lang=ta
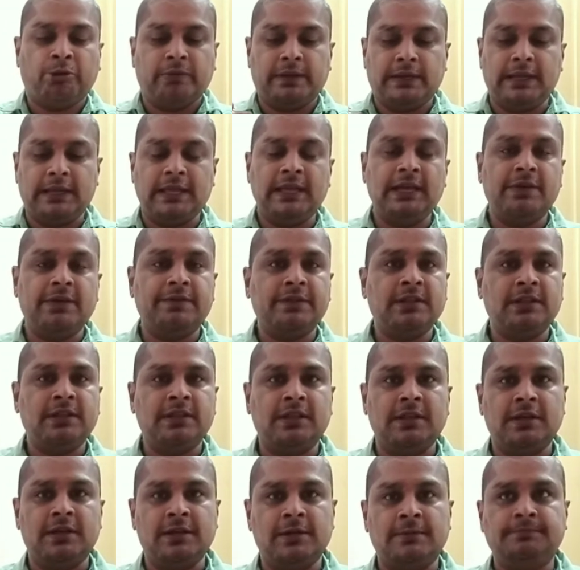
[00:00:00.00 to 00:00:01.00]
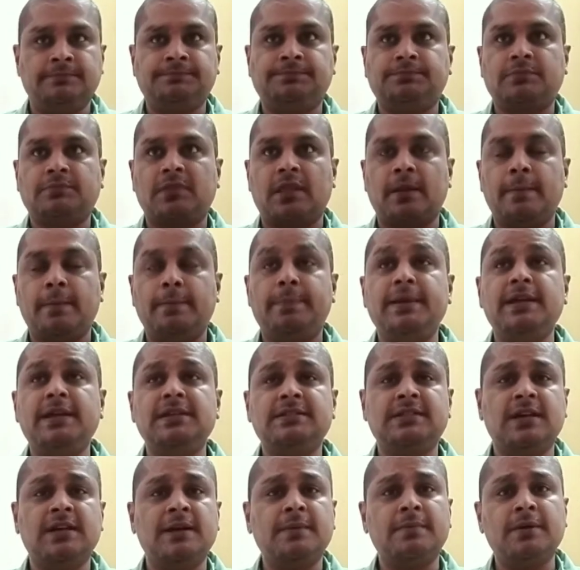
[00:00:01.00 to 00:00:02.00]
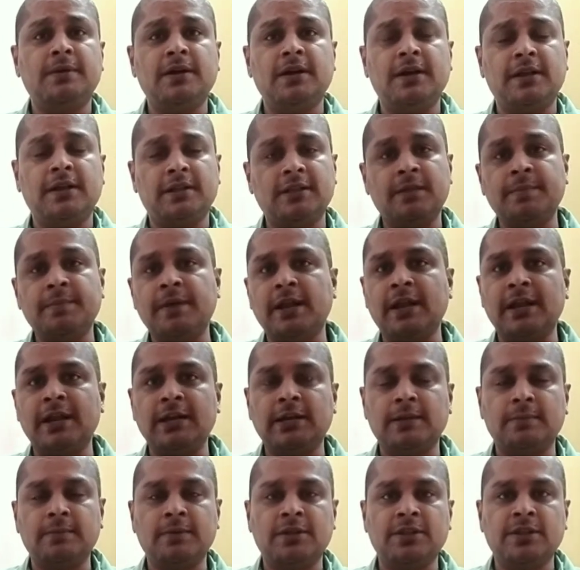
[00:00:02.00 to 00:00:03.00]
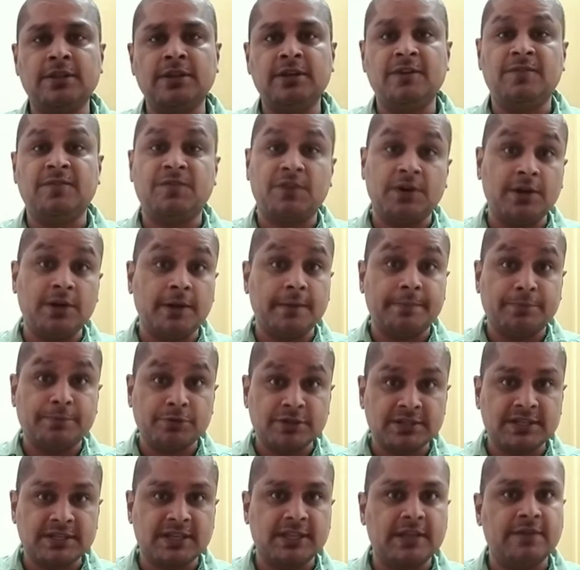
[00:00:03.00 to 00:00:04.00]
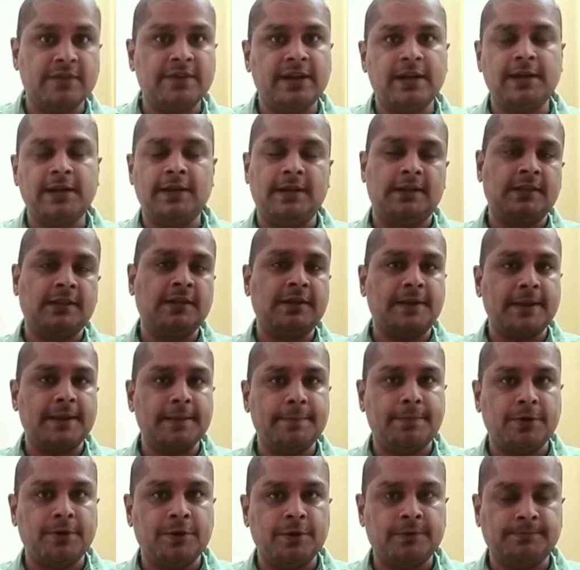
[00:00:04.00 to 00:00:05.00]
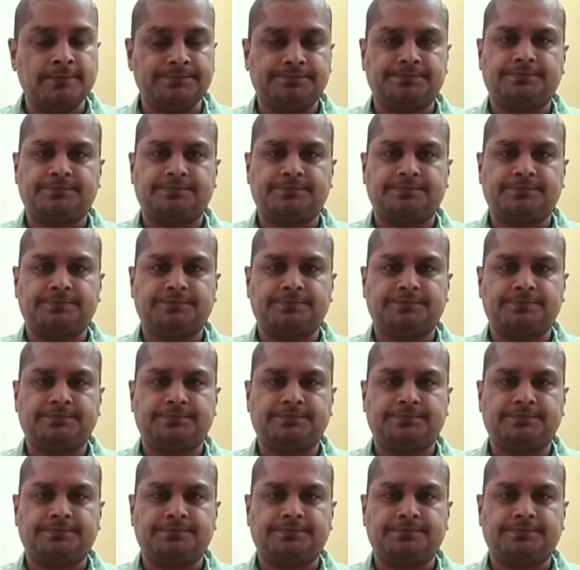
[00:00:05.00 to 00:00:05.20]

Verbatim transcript: நீங்கள் வந்து இந்த பீஸா பர்கர் இந்த மாதிரி ஐட்டம் வந்து டிஃப்ரெண்ட்டாக புதுசாக அதை வெரைட்டி இருந்தால் ட்ரை பண்ணோம்